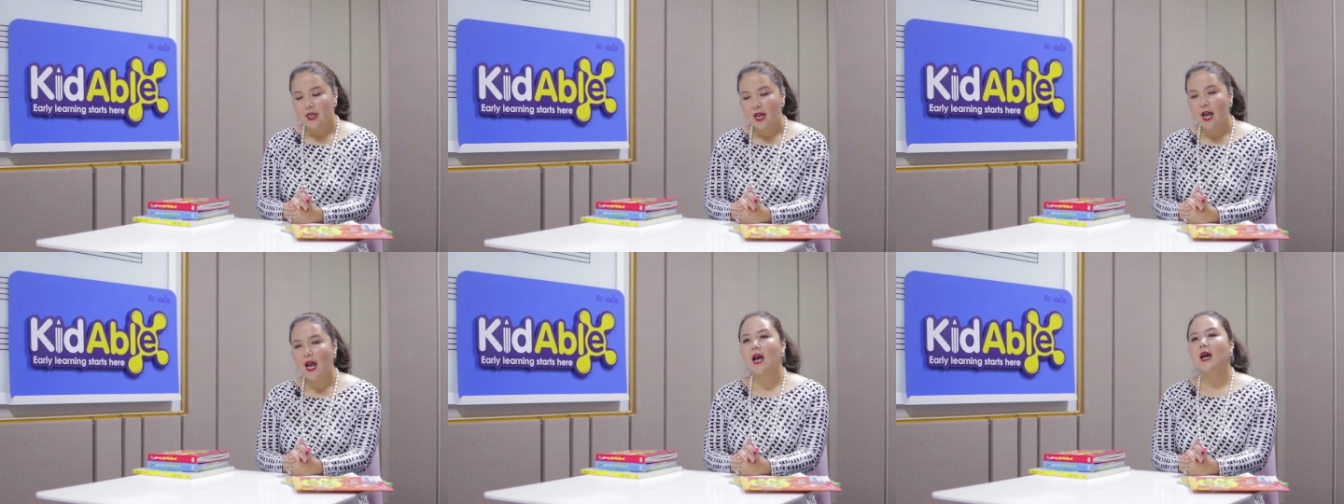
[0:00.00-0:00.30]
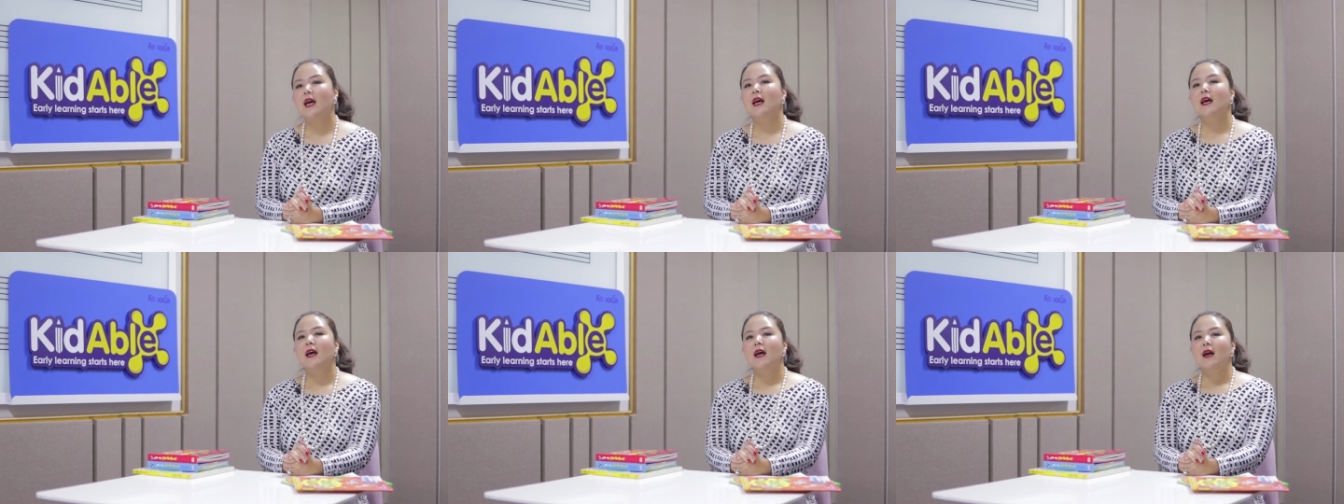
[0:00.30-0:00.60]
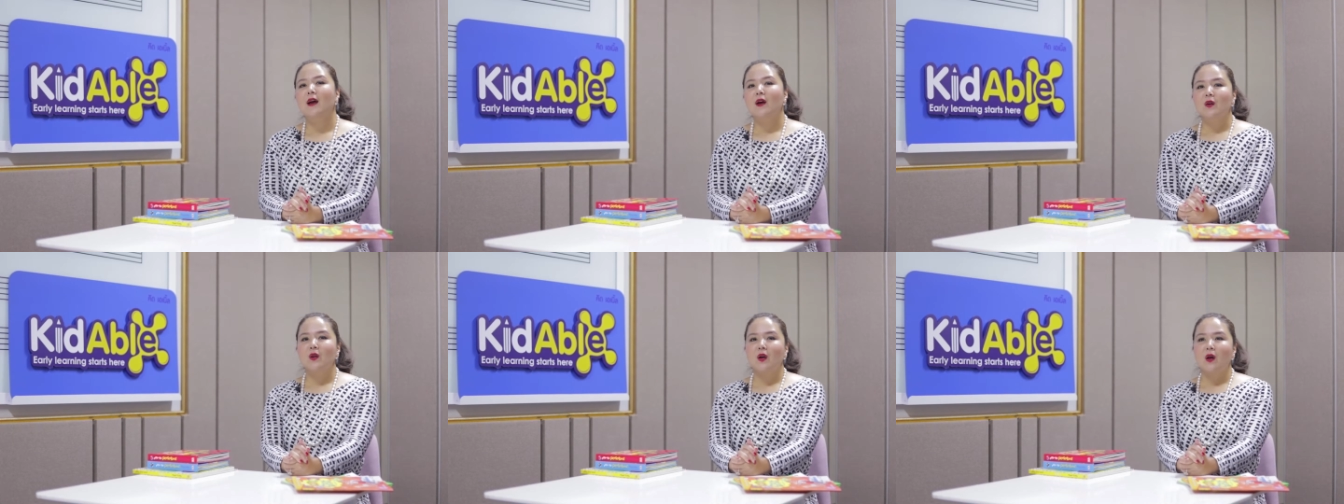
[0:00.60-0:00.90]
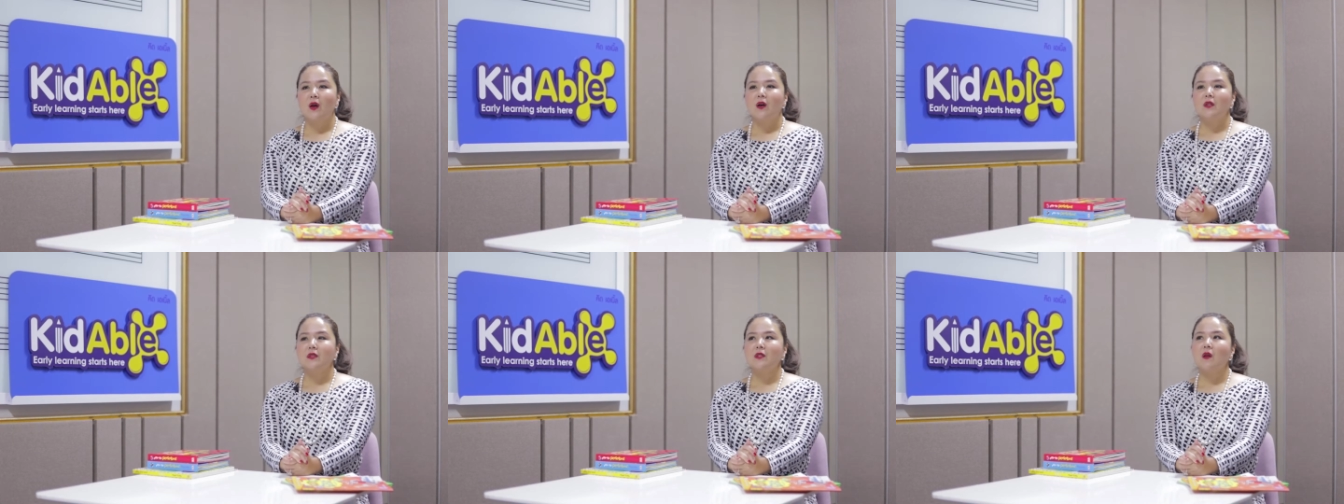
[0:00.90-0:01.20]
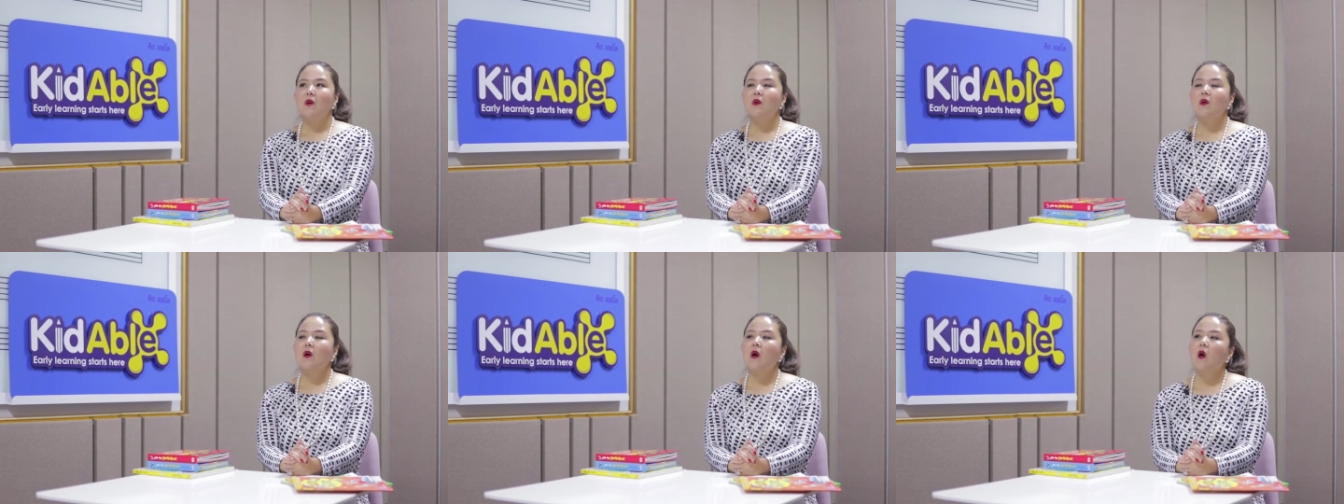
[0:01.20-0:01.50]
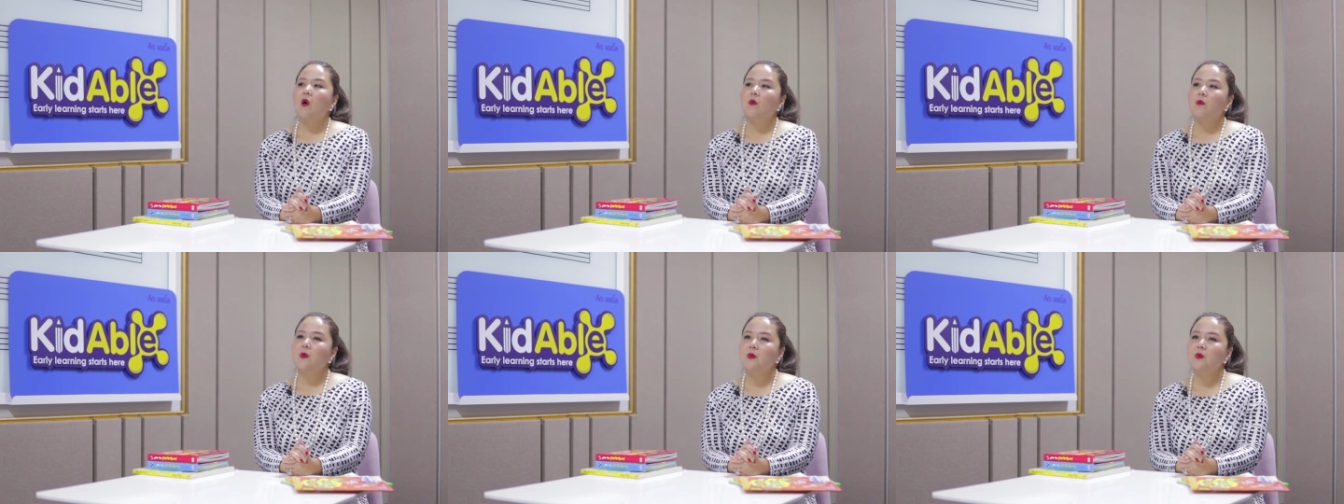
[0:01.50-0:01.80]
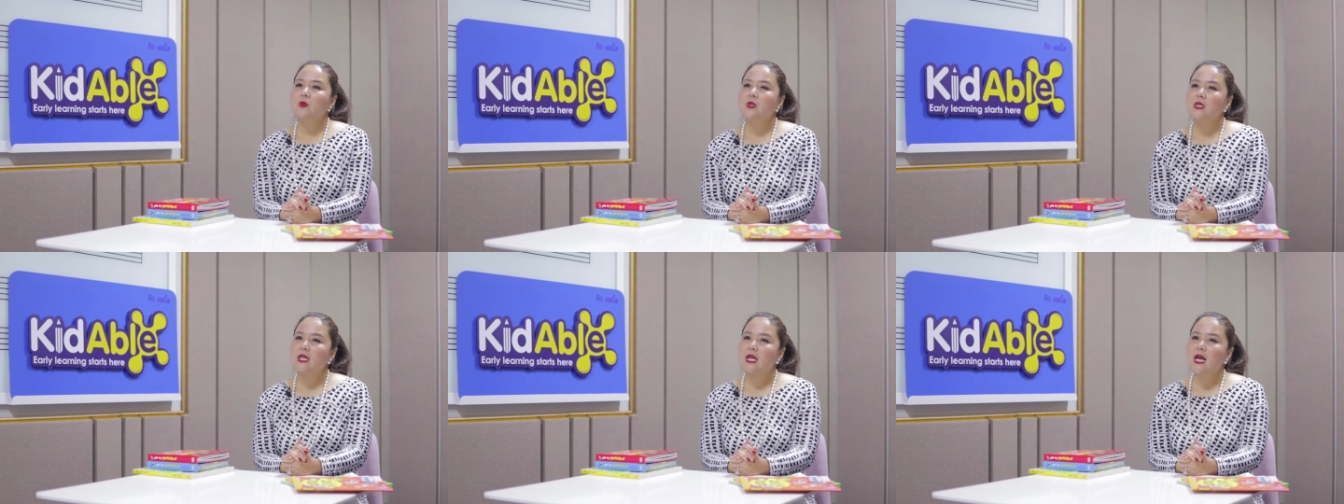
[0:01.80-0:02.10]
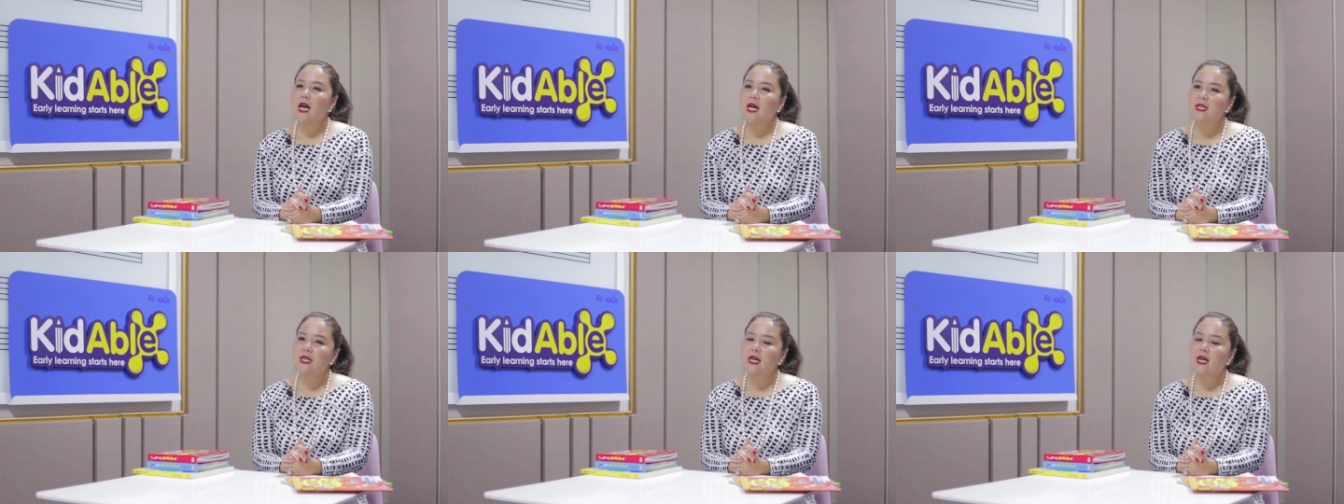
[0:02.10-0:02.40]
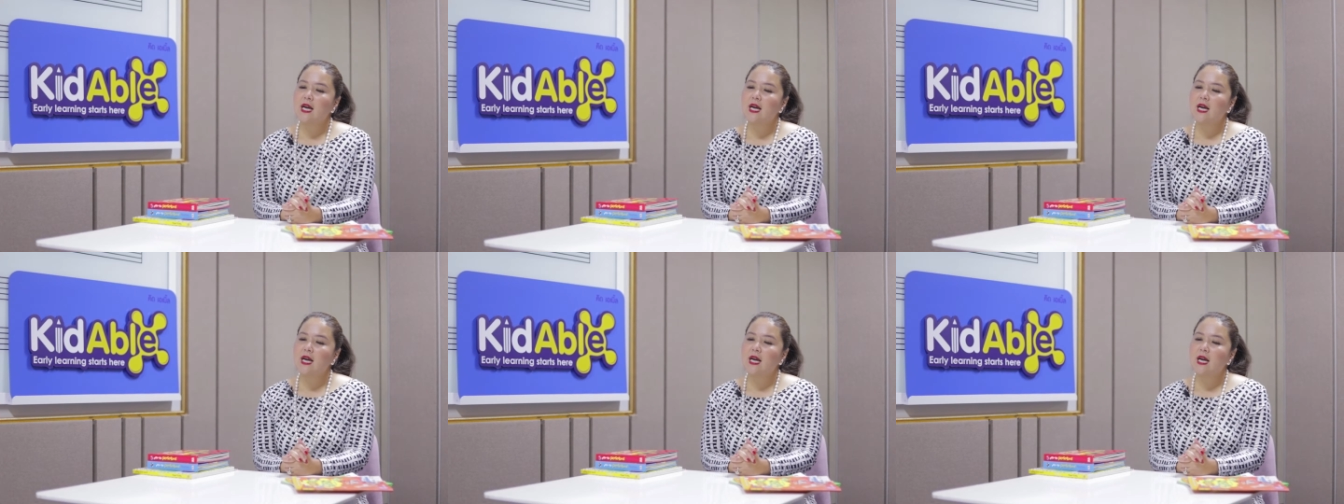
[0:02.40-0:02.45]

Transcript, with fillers: ค่ะก็ต้องขอบพระคุณอีกครั้ง